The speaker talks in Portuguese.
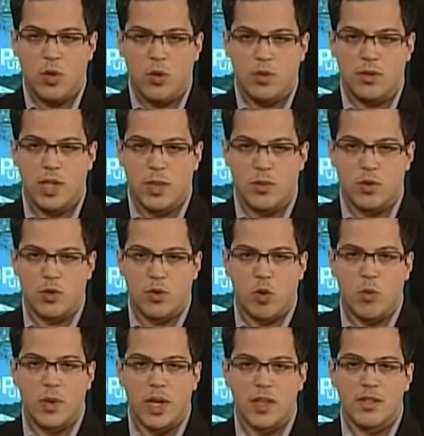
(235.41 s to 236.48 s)
O termo de
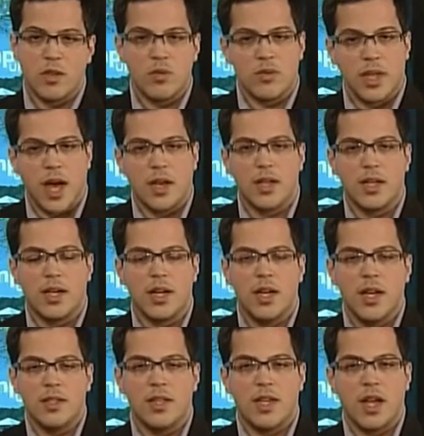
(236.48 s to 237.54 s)
cooperação técnica
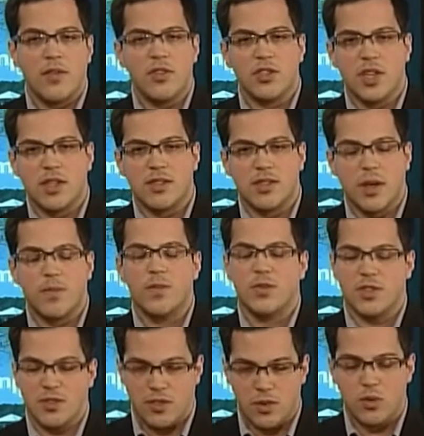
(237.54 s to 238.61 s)
terá vigência
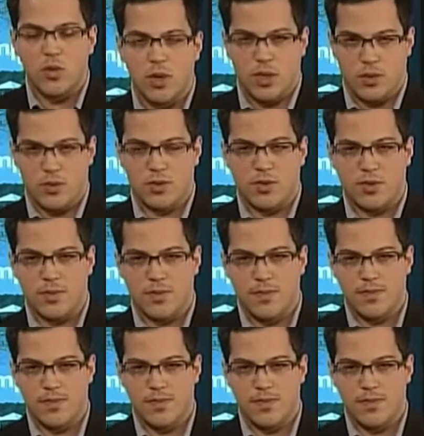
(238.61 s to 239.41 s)
de cinco anos.